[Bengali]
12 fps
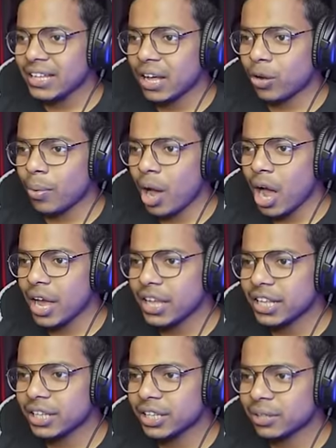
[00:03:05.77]
এই দেখো ভাই
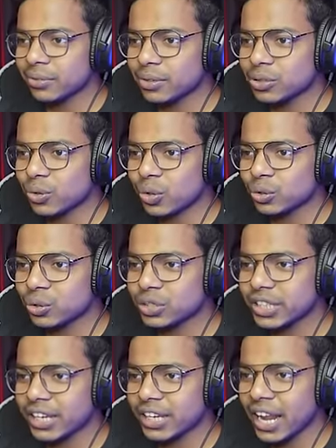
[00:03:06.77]
এখানে দেখতে পাচ্ছ কত
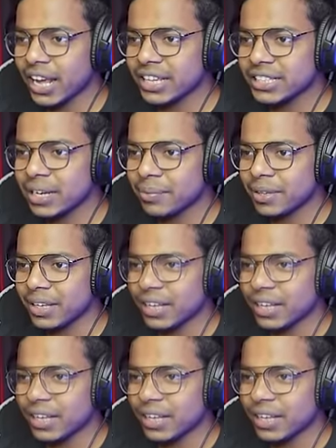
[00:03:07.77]
চেরি লাগিয়েছি আমি